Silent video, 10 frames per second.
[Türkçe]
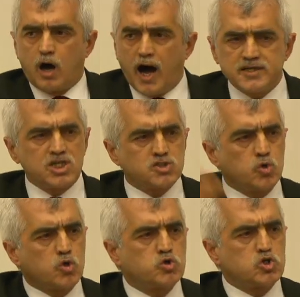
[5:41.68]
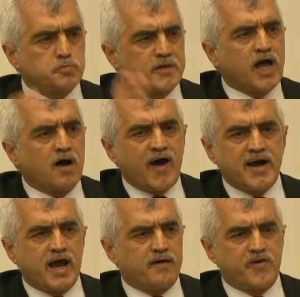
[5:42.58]
haksız hukuksuz bir
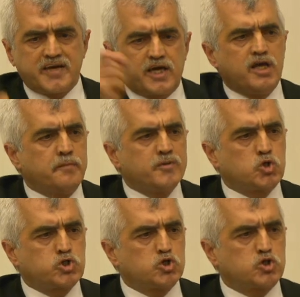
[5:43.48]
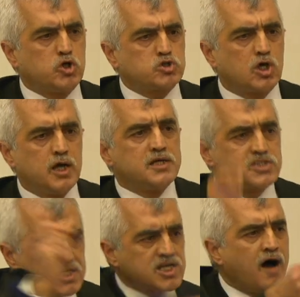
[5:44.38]
davayla vekilliğimi düşürdünüz.
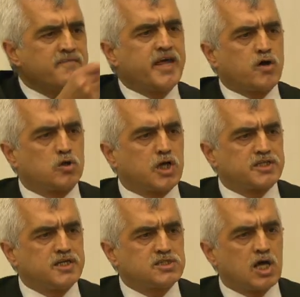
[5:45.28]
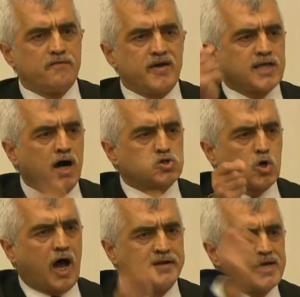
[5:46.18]
Cezaevine yolladınız ve daha
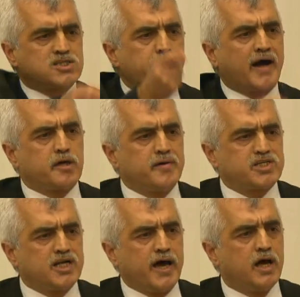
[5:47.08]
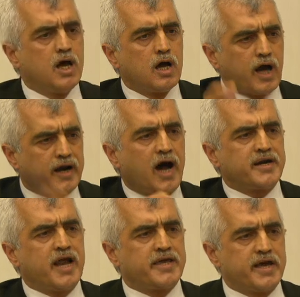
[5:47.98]
sonra Anayasa Mahkemesi'yle
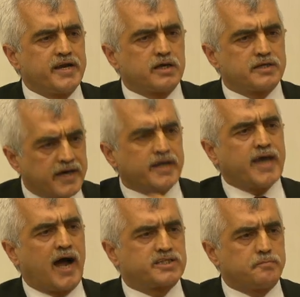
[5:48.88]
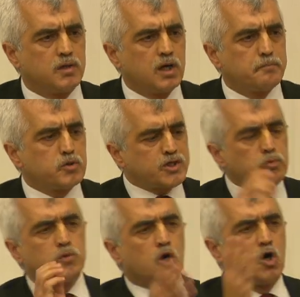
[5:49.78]
kararıyla geri, geri geldim.
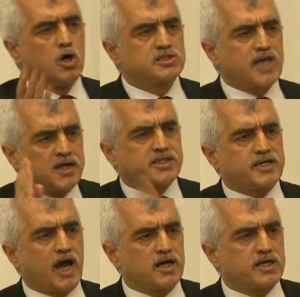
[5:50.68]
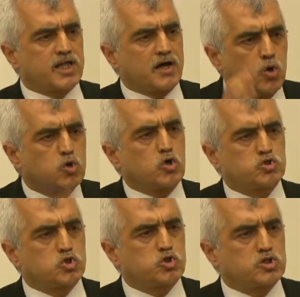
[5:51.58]
Bütün bu sahtekarlıklar,
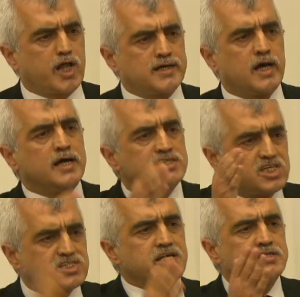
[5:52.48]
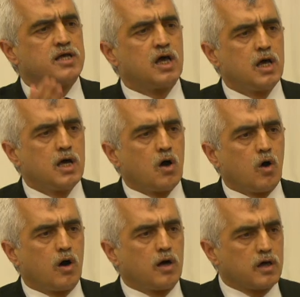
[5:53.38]
hukuksuzluklar sizin
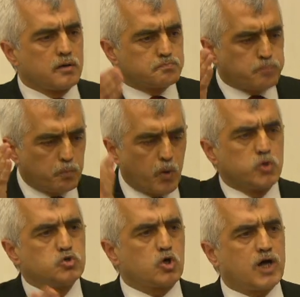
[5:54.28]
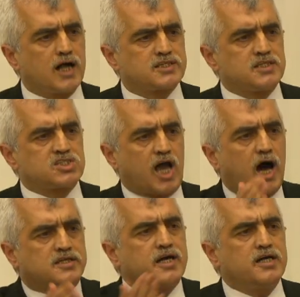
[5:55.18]
e, boyunduruk aldığınız
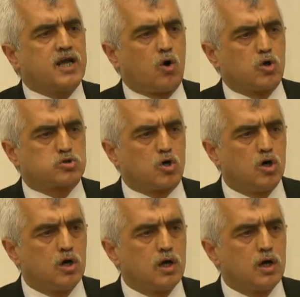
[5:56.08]
ile oldu.